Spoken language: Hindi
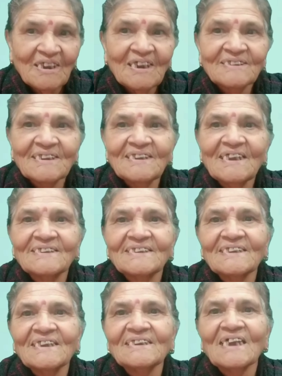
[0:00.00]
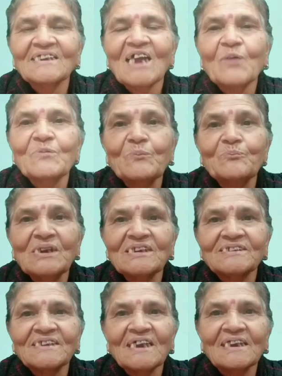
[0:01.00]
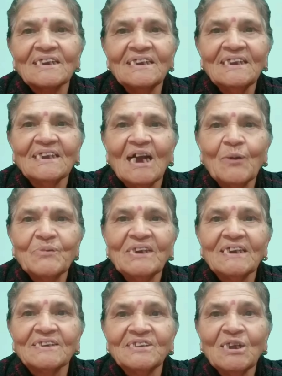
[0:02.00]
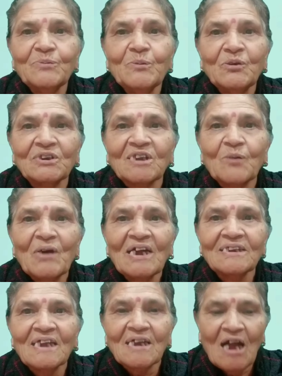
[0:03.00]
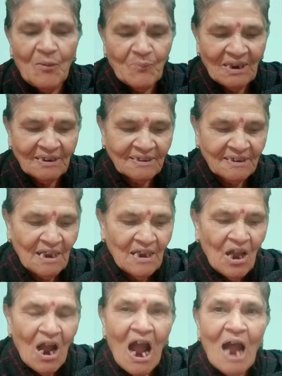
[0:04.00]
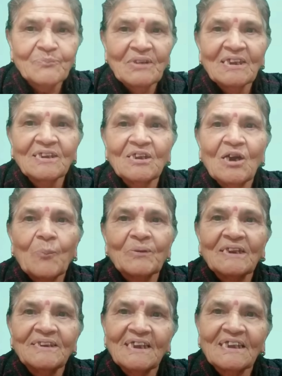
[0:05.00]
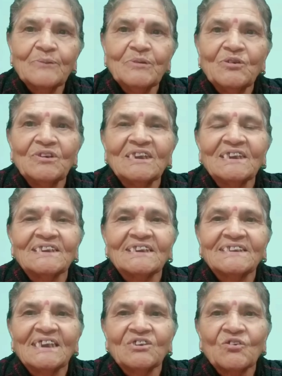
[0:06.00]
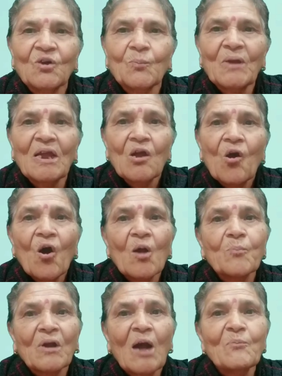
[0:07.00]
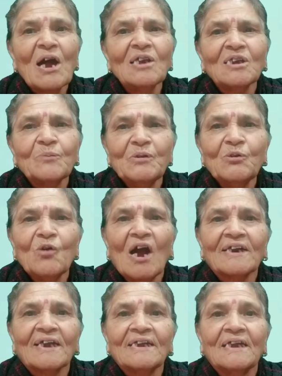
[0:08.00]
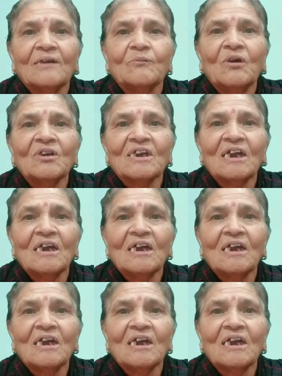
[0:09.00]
ऐसा एक चैनल का नाम है मिस्टर हिंग अपडेट ये भी बहुत कमाल के काम करते हैं आप देखिए आपने देखे भी होंगे इनके चैनलों पर और कमाल के व्यू आ रहे हैं और